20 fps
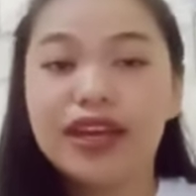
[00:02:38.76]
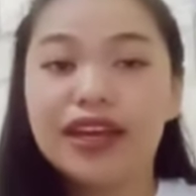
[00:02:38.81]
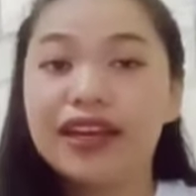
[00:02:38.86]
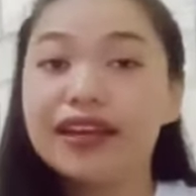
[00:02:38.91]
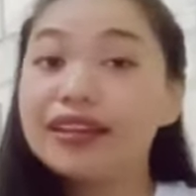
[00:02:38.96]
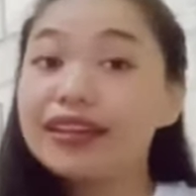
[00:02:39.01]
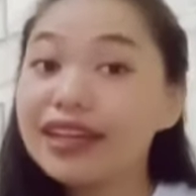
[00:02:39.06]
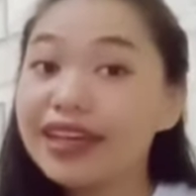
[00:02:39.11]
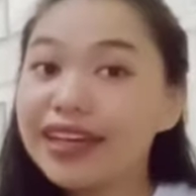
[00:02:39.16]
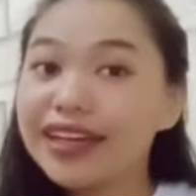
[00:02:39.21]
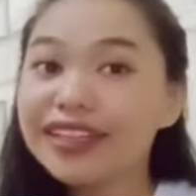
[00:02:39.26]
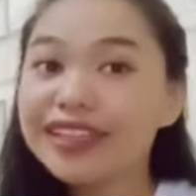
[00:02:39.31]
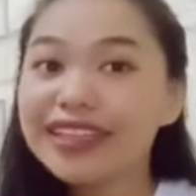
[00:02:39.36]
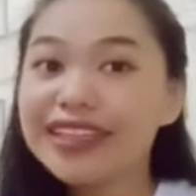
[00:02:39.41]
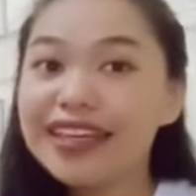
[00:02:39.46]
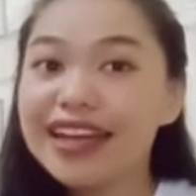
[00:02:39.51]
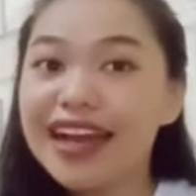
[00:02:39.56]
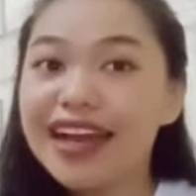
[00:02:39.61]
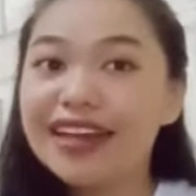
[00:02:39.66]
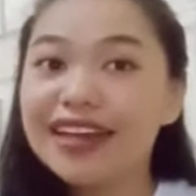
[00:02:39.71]
Yang
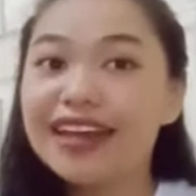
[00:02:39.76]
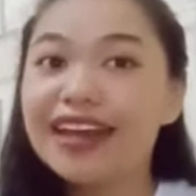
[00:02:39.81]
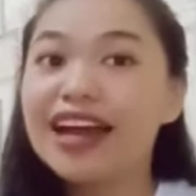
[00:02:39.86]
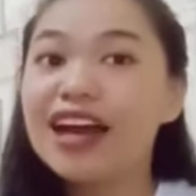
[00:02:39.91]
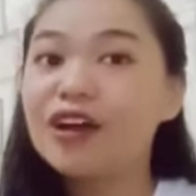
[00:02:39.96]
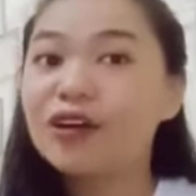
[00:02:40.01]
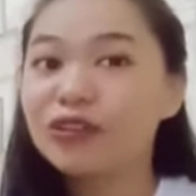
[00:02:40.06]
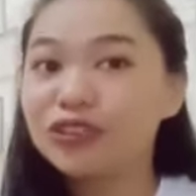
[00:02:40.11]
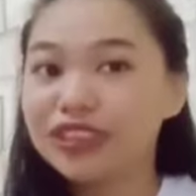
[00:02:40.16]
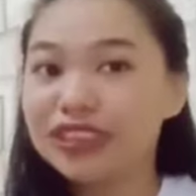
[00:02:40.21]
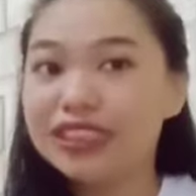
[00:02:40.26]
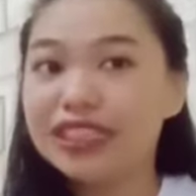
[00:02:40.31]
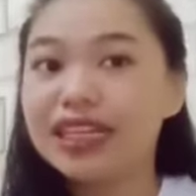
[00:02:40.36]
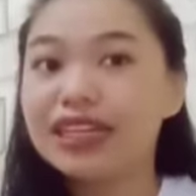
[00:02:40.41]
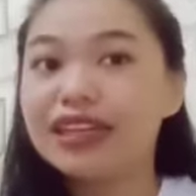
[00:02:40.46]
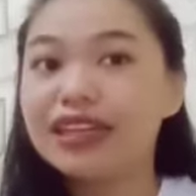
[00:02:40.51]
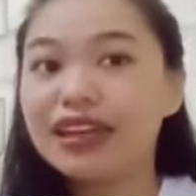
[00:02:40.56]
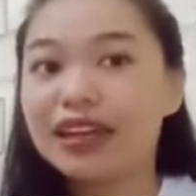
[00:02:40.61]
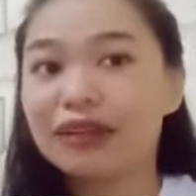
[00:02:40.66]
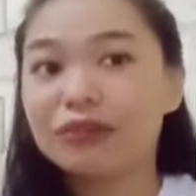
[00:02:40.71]
ketiga adalah
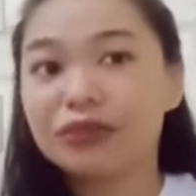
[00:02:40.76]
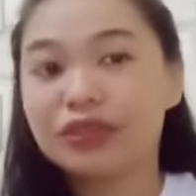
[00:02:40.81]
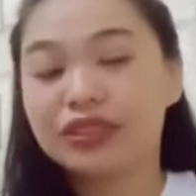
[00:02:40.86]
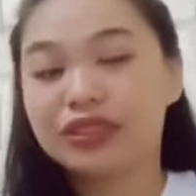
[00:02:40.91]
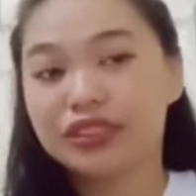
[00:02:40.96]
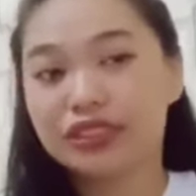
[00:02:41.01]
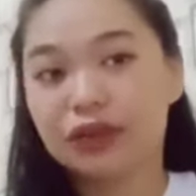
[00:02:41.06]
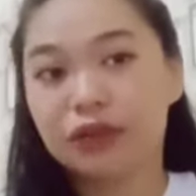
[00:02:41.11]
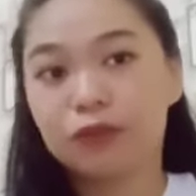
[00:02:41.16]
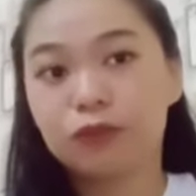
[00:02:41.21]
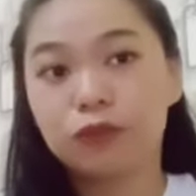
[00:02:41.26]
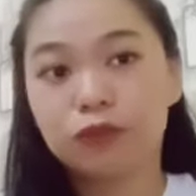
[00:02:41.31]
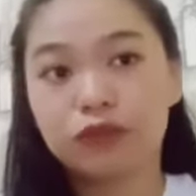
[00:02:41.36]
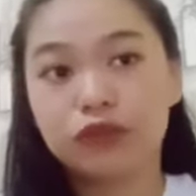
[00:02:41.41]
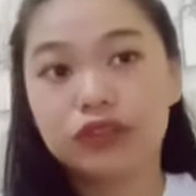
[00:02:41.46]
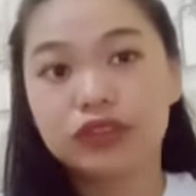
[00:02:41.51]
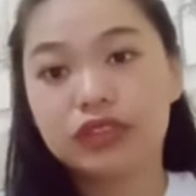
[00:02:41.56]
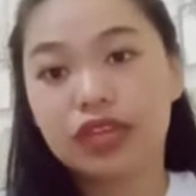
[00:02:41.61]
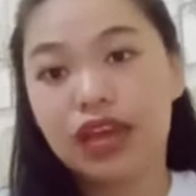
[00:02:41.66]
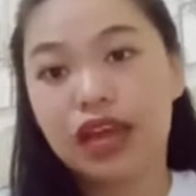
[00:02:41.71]
Ocean Drama
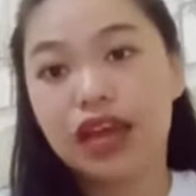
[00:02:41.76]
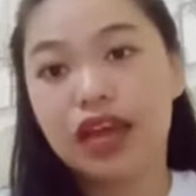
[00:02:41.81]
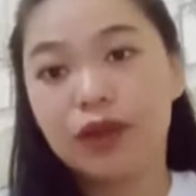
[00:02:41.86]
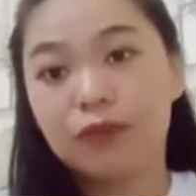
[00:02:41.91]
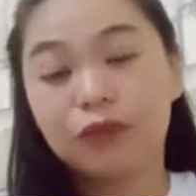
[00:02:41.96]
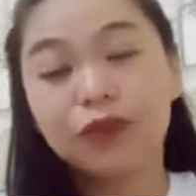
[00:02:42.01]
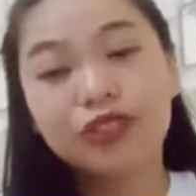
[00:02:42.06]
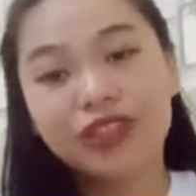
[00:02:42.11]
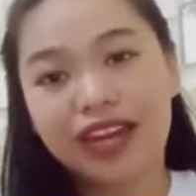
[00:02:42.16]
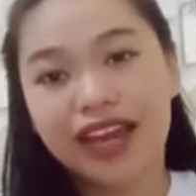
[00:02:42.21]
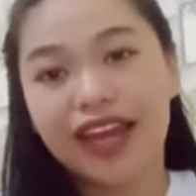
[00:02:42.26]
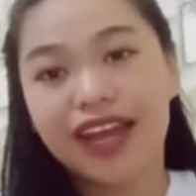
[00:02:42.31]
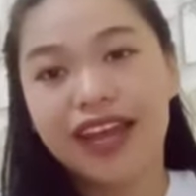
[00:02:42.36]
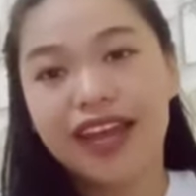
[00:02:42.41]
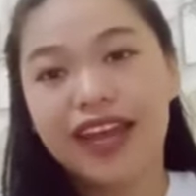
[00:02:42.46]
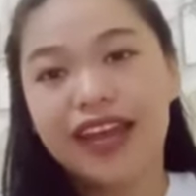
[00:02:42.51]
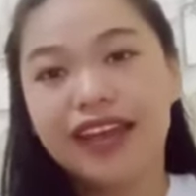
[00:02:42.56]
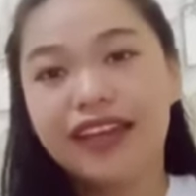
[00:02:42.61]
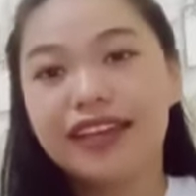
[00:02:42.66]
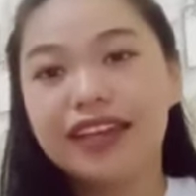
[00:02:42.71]
Samudra
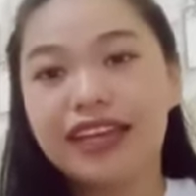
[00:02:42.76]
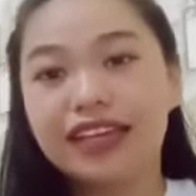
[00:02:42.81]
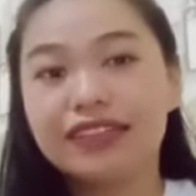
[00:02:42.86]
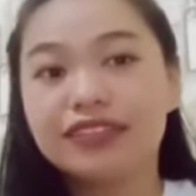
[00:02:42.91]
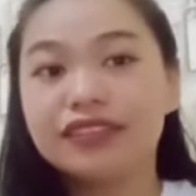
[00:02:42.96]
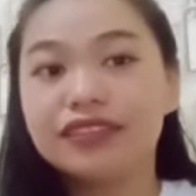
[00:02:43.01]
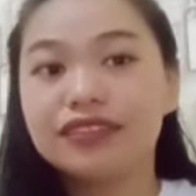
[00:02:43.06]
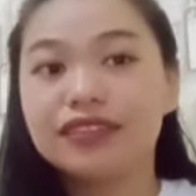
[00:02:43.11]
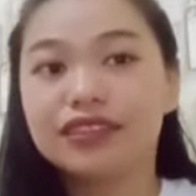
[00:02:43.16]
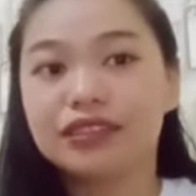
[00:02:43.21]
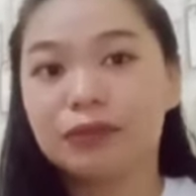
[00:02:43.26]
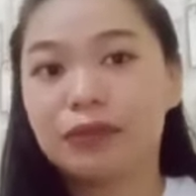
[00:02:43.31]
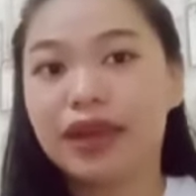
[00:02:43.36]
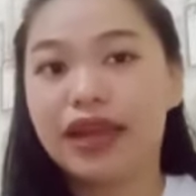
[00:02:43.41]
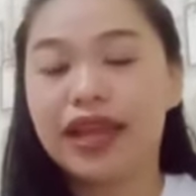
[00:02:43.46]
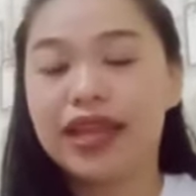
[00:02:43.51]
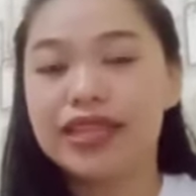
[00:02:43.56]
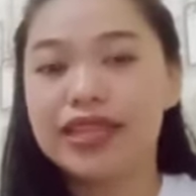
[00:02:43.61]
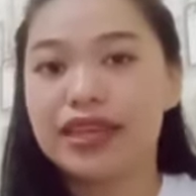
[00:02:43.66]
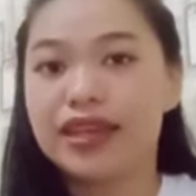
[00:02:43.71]
dan
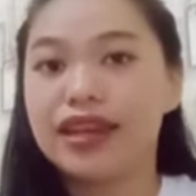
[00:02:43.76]
sebagainya.